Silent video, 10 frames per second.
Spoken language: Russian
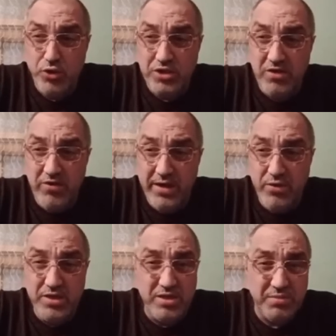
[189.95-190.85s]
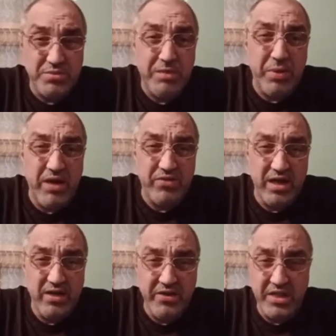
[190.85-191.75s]
что разговаривает. Там
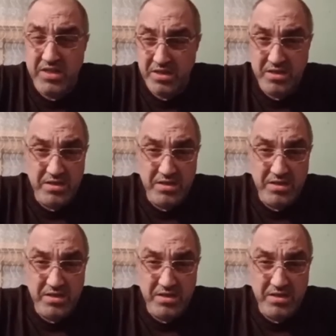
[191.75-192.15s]
заправка говорит,